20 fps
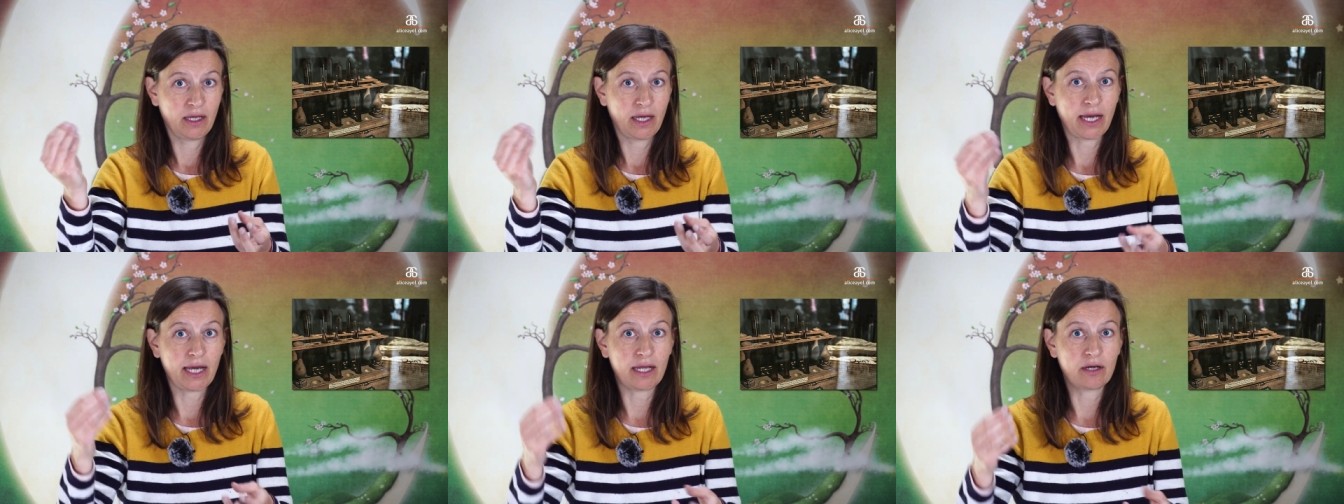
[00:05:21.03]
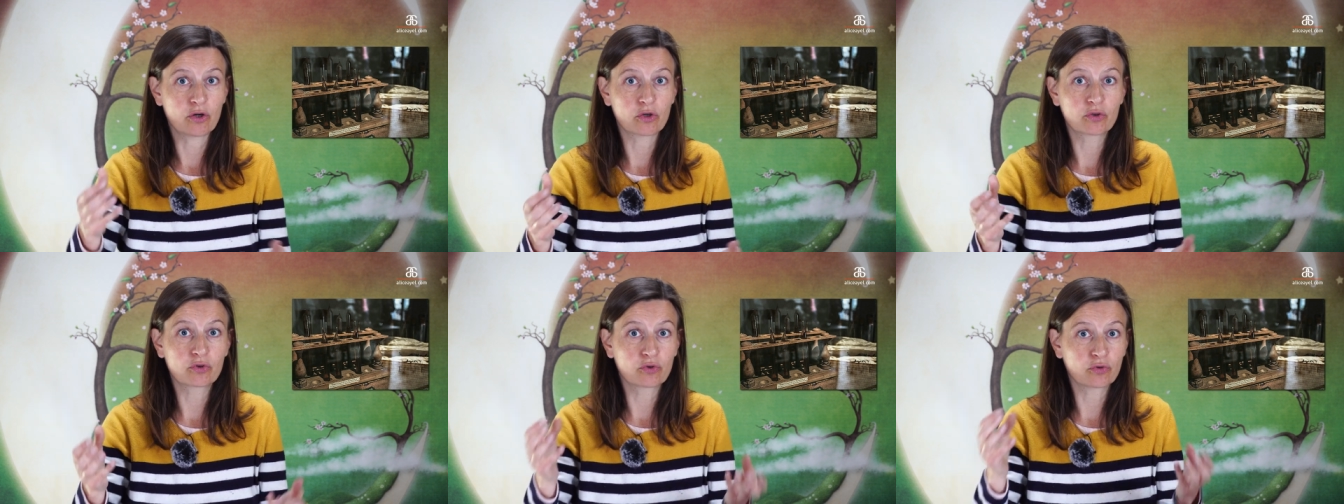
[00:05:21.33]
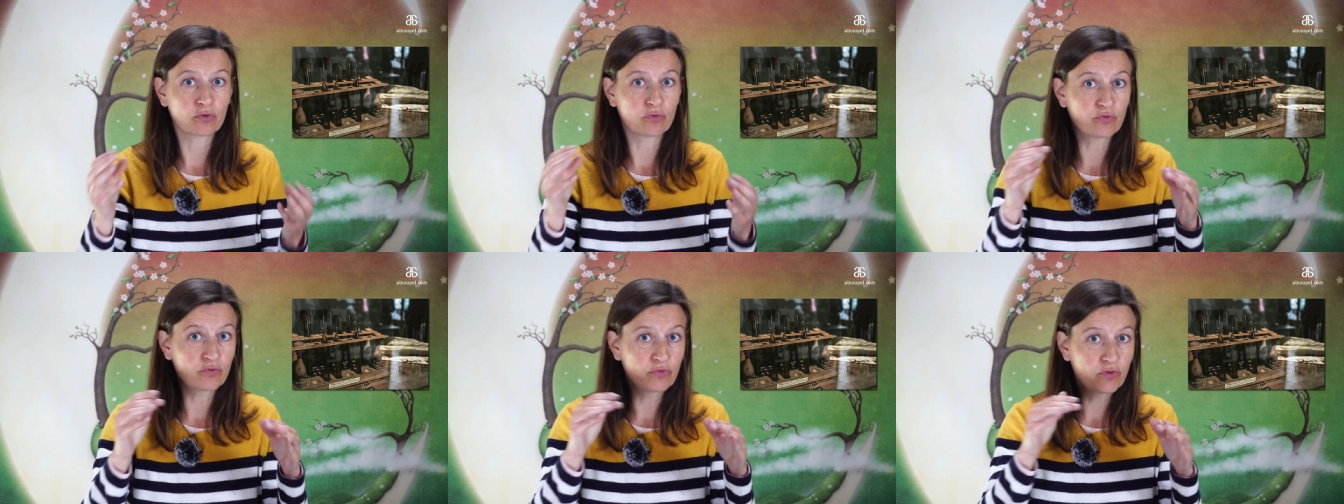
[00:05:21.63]
alors
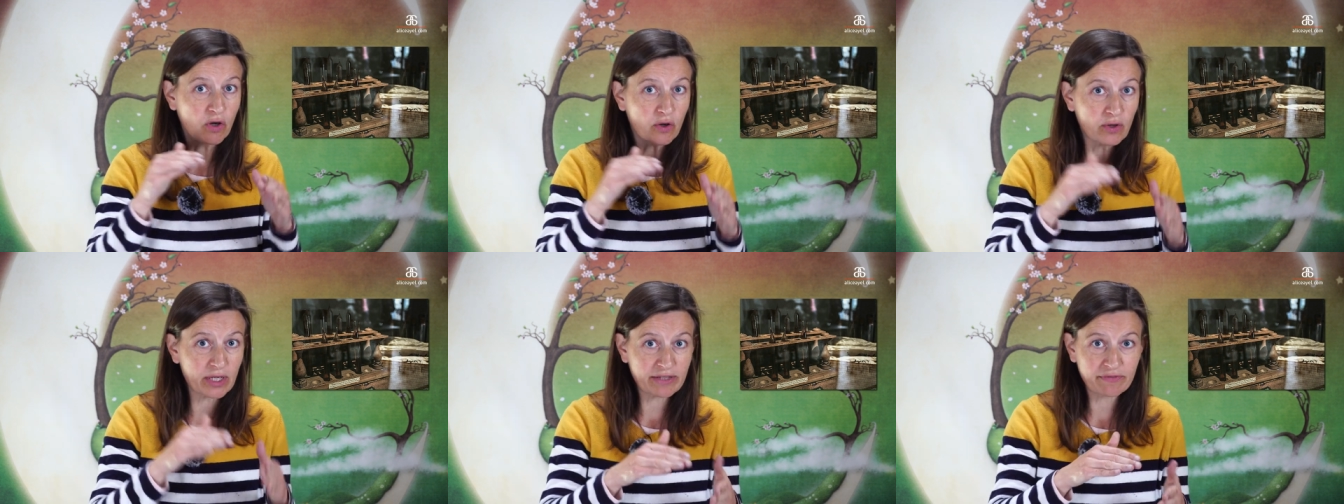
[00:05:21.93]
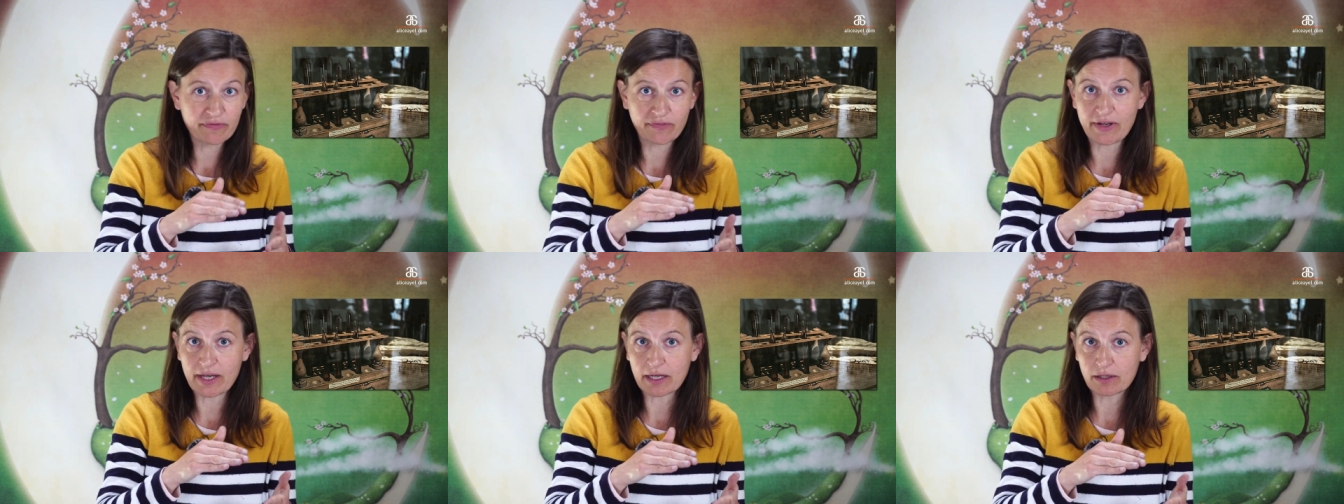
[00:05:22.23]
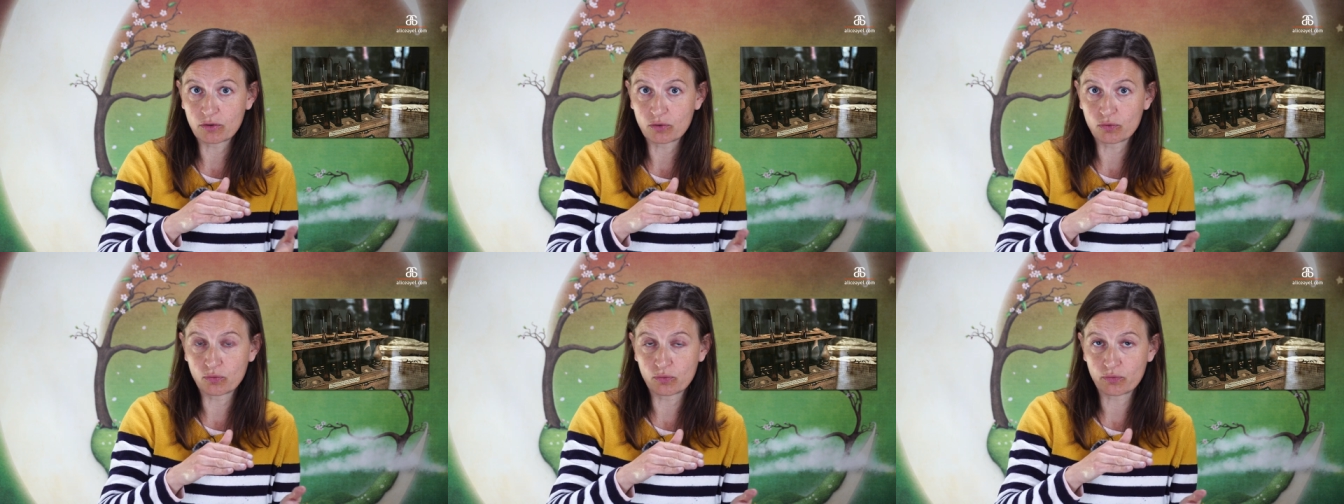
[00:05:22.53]
que dans les
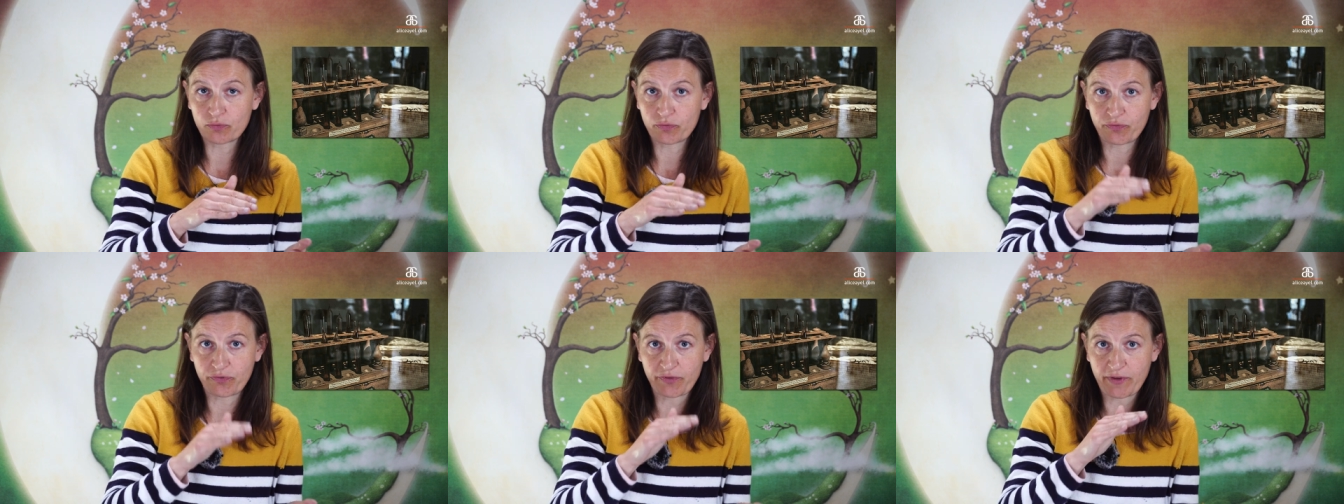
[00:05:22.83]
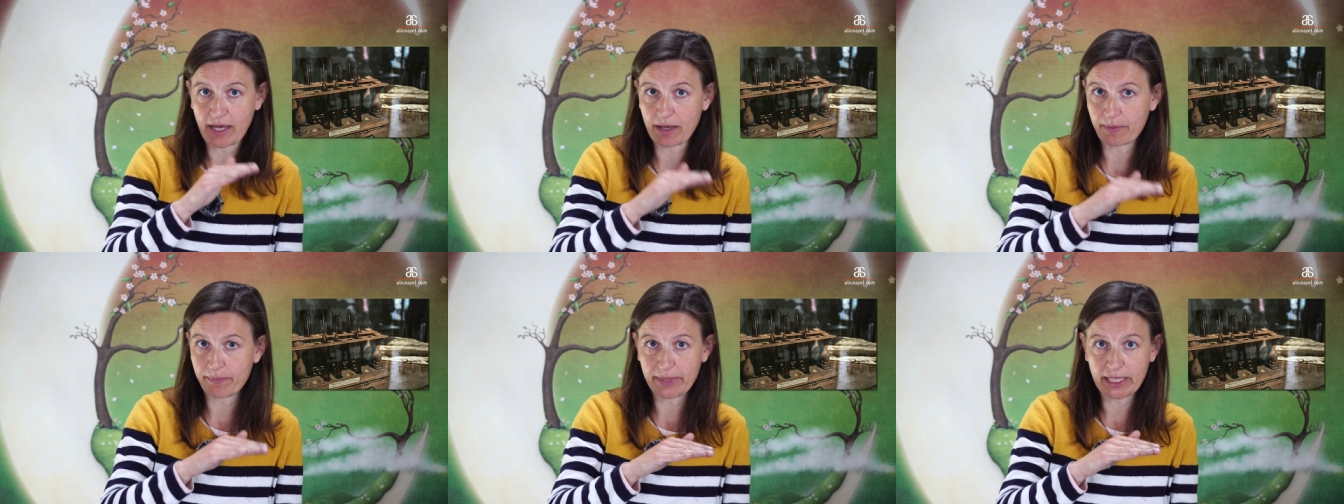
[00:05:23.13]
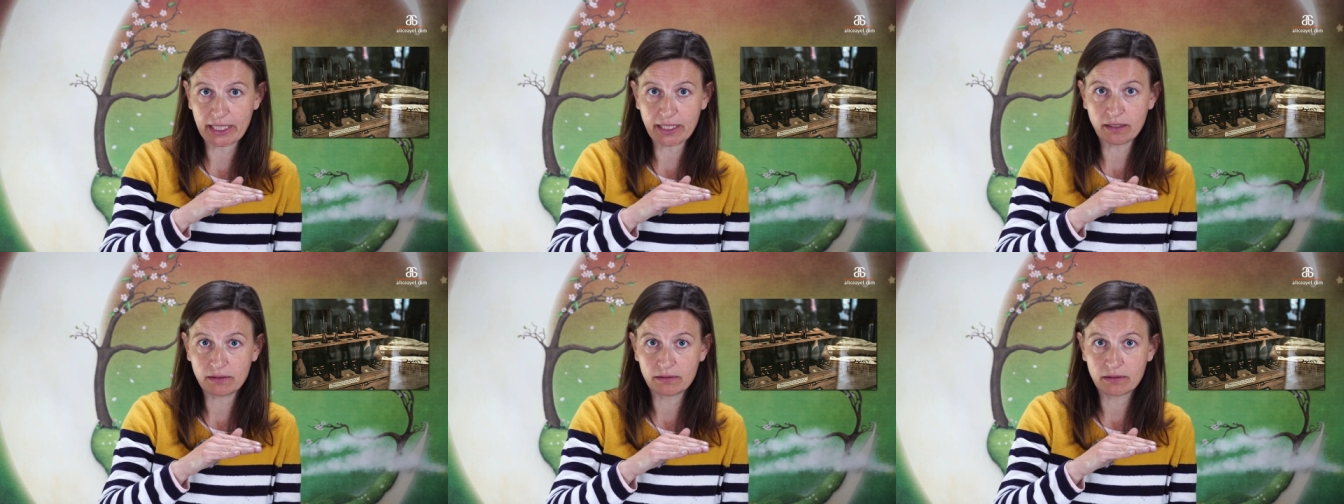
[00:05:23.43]
flacons
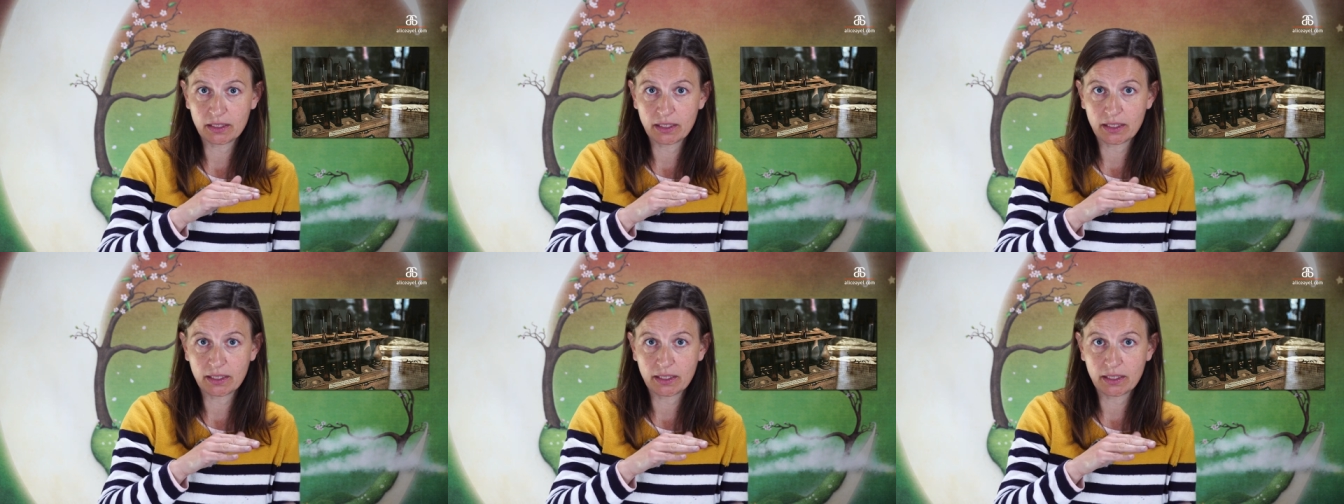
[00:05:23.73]
fermés,